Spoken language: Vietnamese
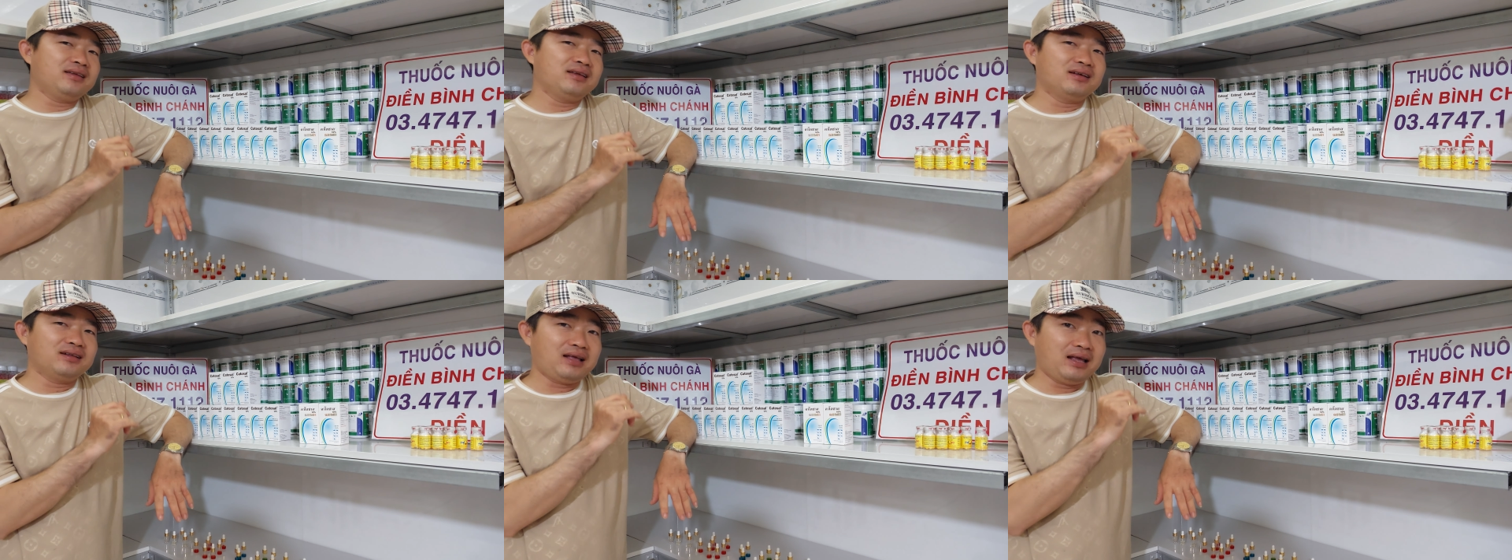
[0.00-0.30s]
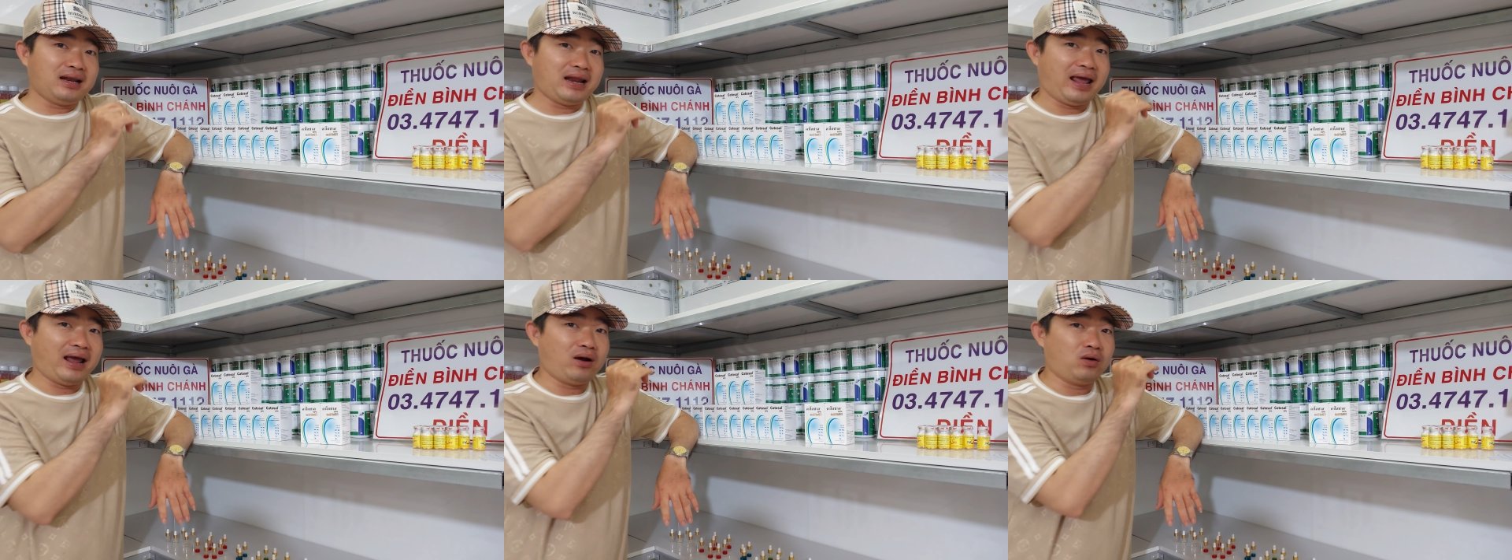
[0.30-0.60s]
như
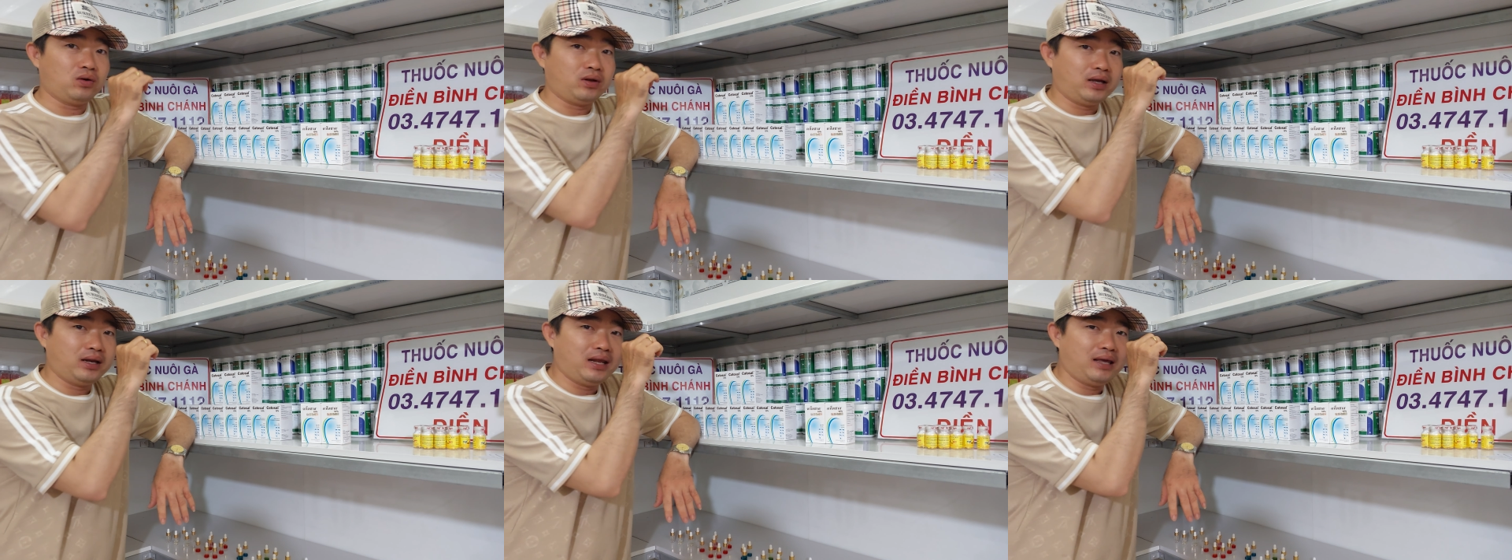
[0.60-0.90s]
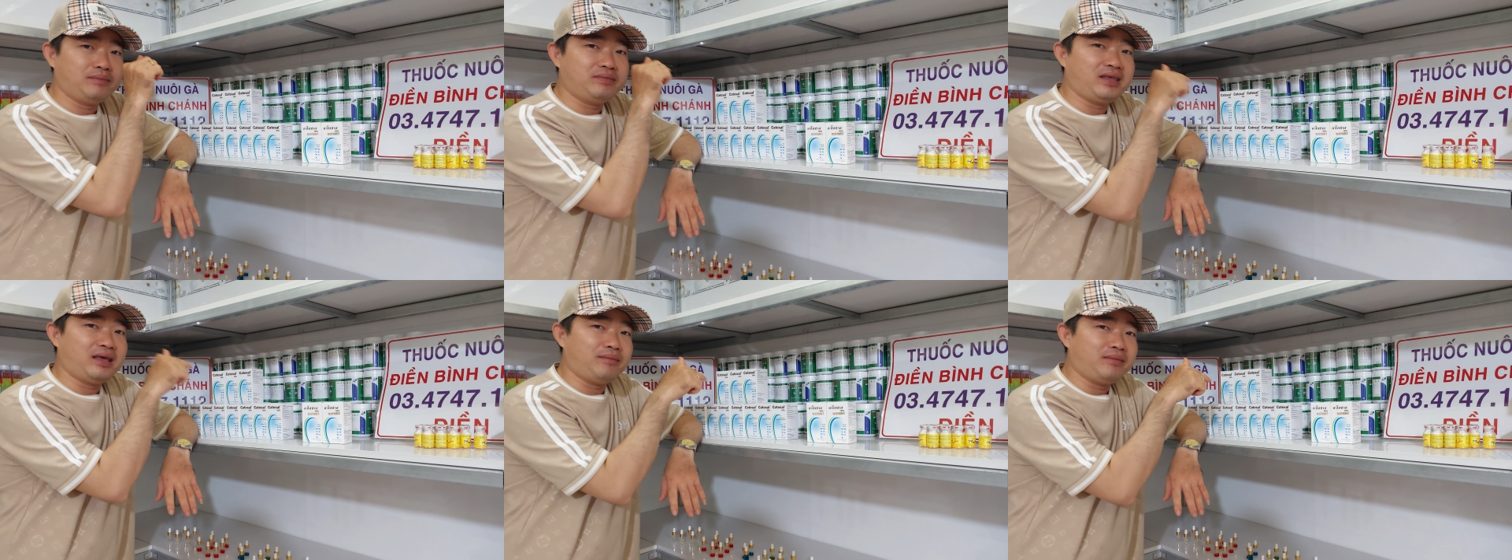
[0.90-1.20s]
thế nào thì anh
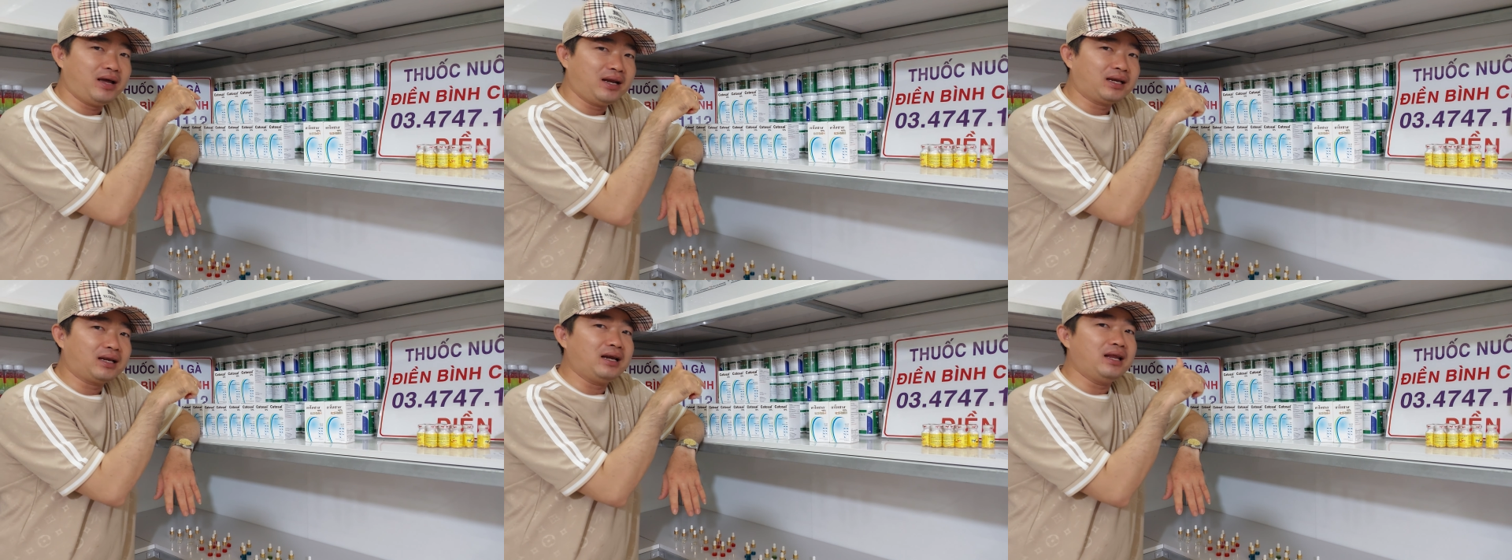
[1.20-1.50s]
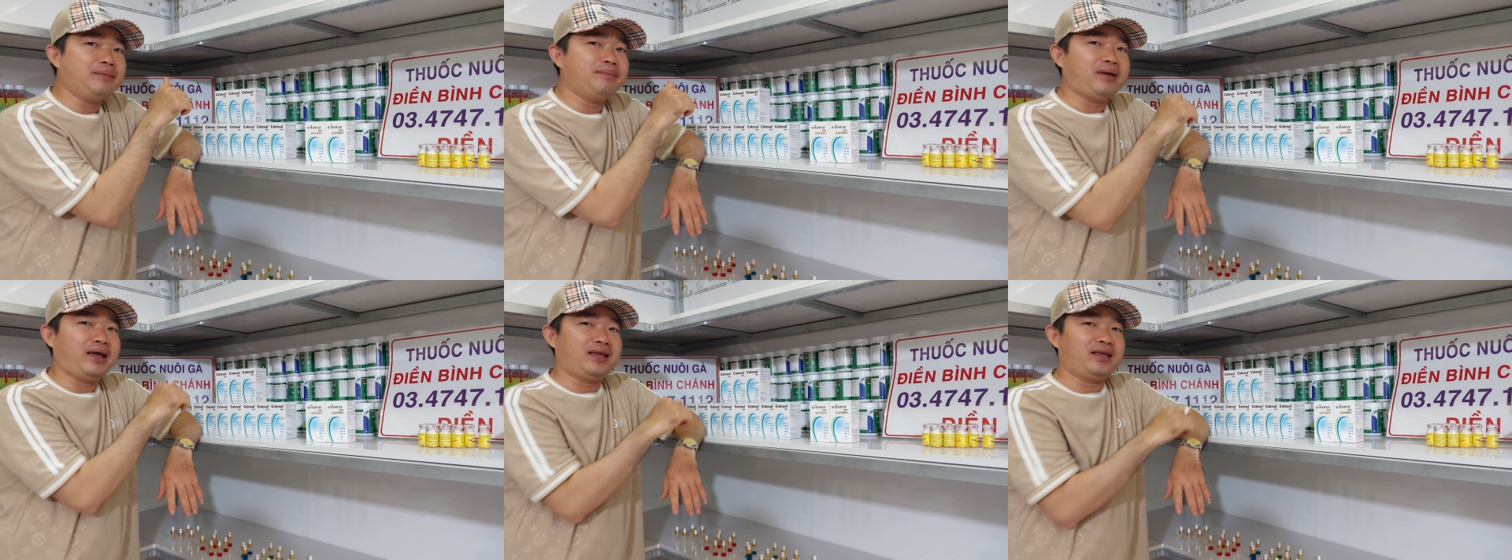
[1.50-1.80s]
em xem hết cái
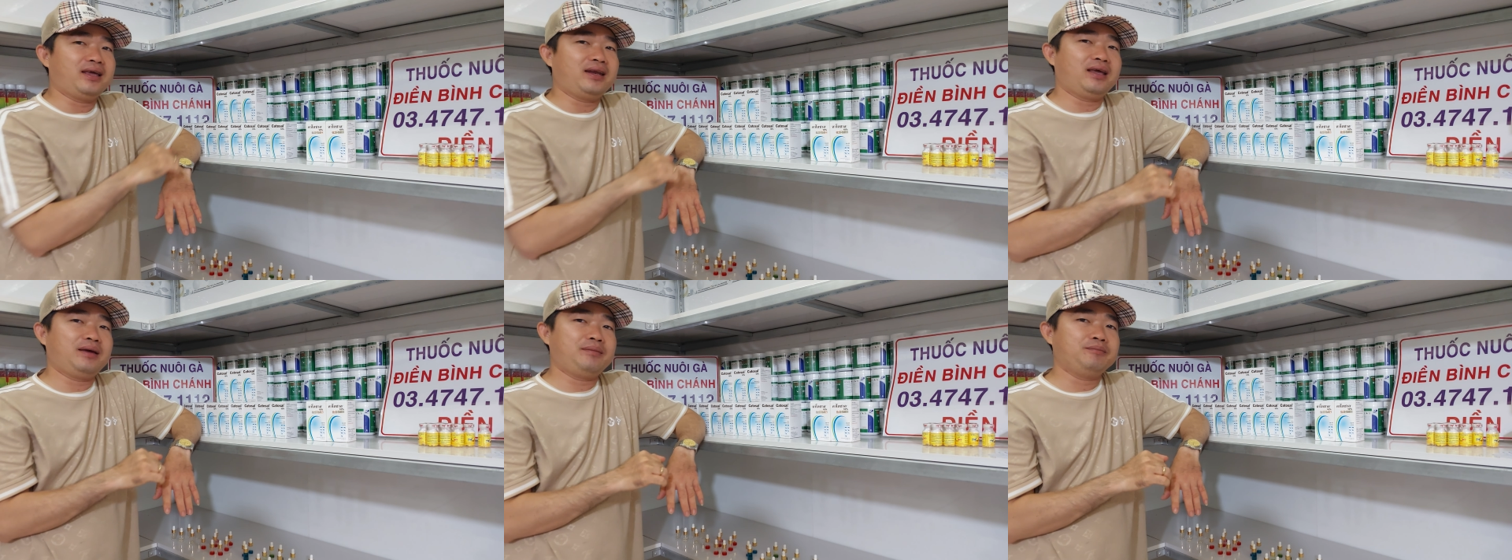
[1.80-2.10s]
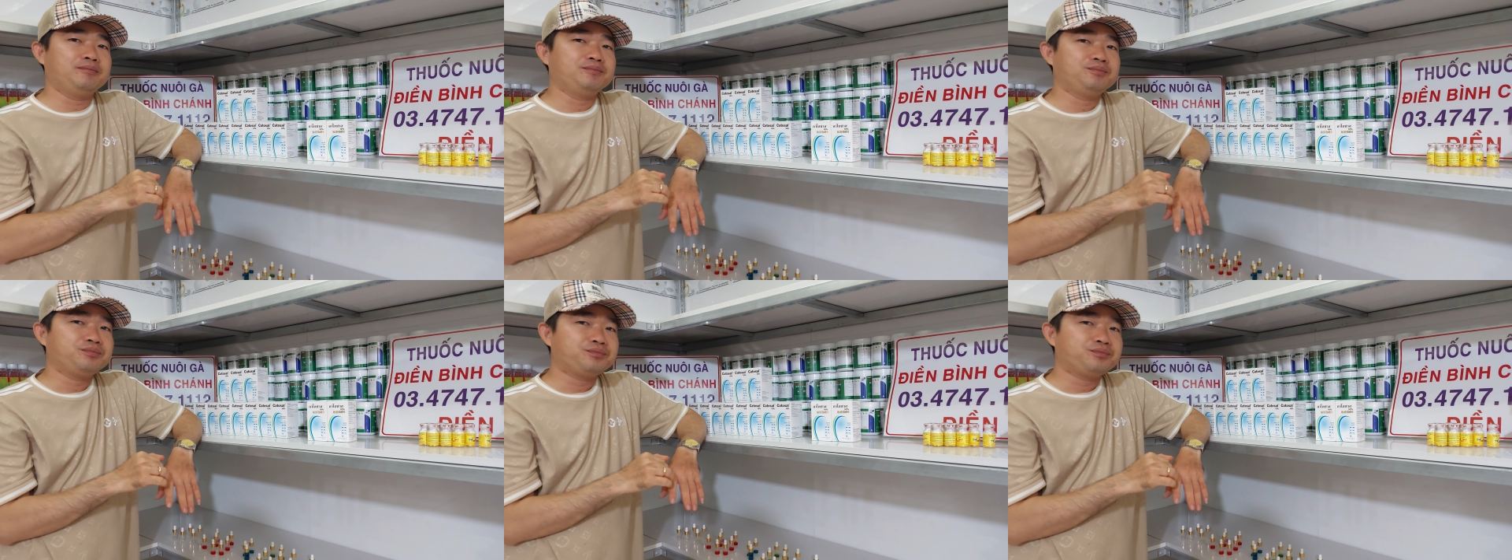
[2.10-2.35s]
clip này nha anh em